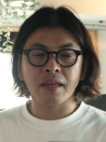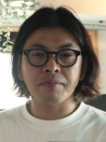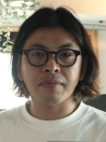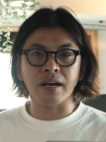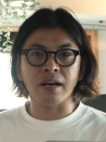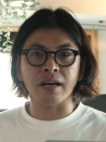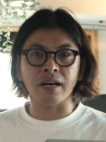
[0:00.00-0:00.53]

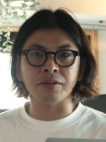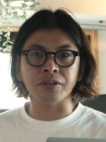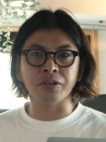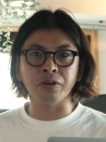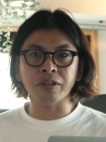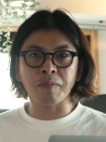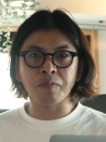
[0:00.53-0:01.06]
まあ、あの、い
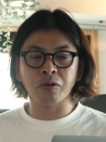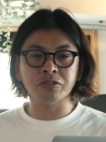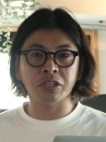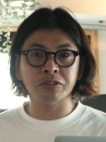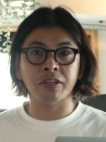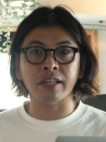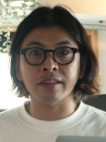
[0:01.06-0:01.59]
ろんな
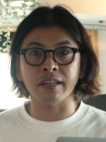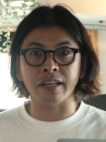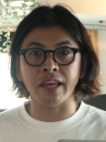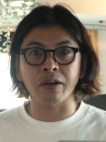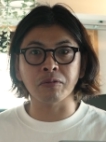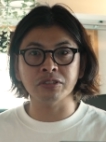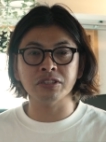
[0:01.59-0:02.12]
プロジェクトだったり、
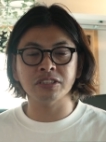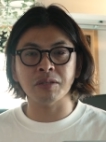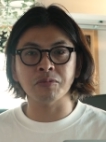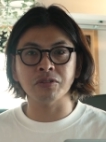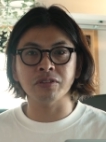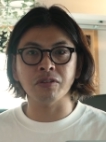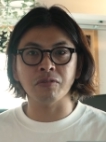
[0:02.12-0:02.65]

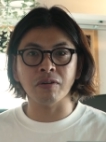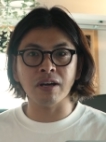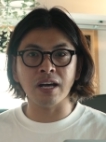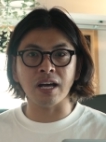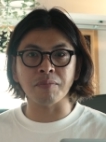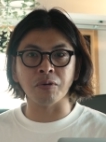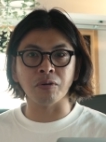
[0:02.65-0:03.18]
エコシステムっていうの
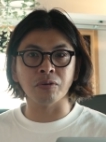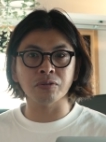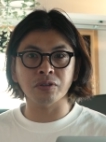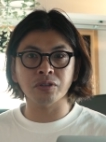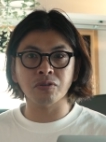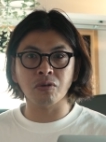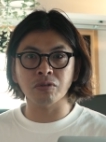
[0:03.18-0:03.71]
が、もう本当
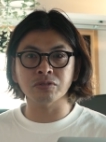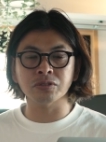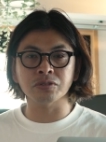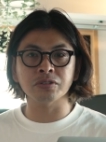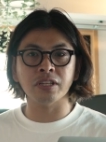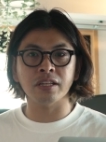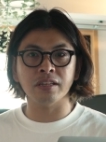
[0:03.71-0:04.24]
にここ
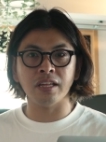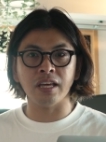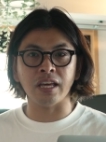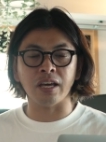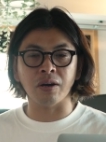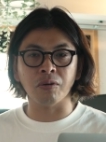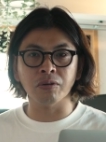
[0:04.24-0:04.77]
数年
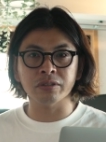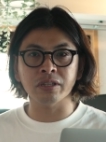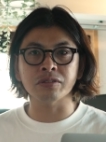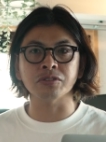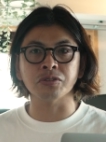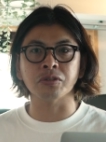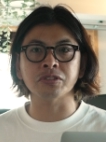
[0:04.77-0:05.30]
で大き
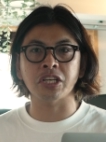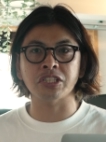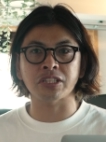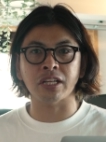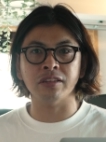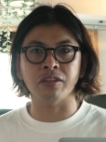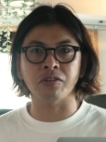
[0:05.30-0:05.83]
く醸成し
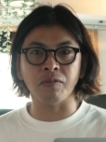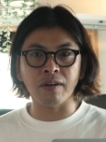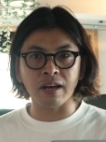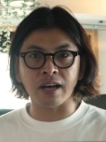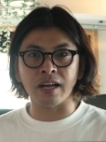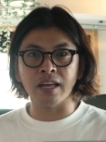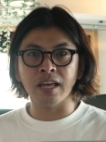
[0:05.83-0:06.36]
たっていうの
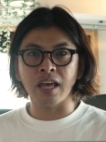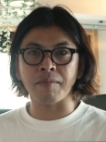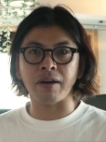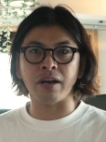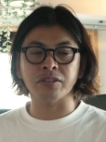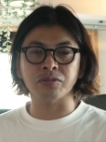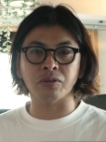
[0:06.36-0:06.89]
は、
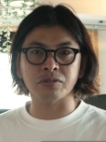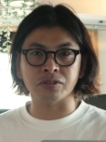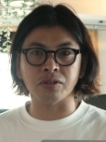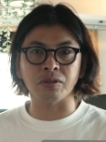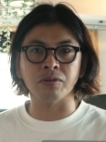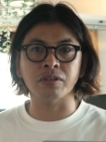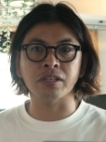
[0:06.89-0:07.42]
まあ、一つ
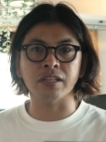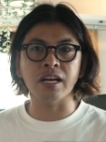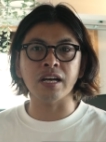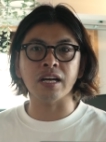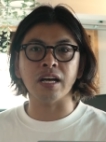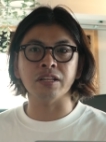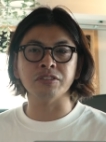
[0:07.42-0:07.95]
の大き
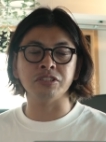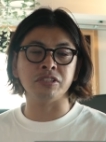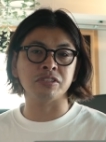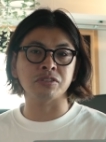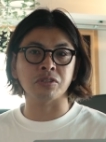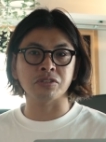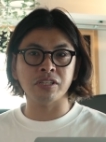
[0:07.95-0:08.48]
な事
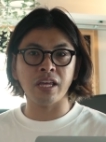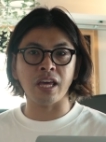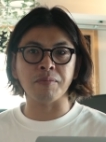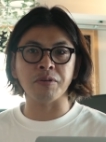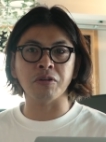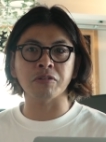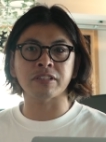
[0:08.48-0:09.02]
実として
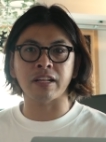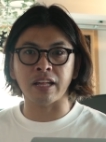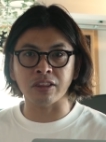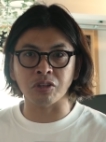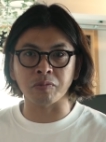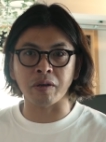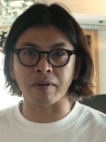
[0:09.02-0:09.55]
魅力だな
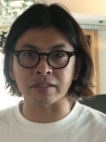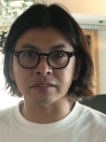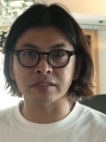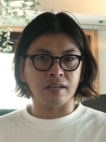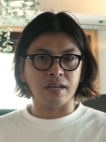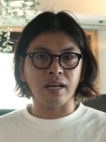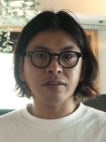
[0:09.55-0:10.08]
と思いま
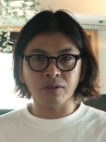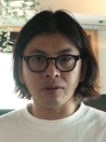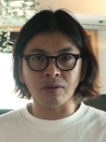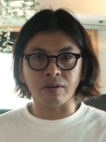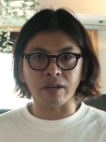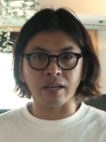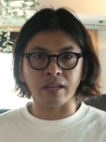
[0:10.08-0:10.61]
す。あ
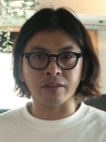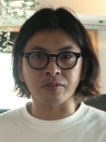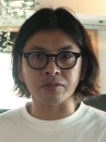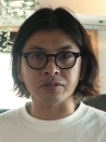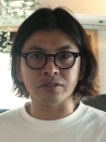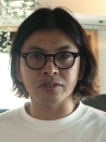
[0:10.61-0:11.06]
と、えっ、ー、と、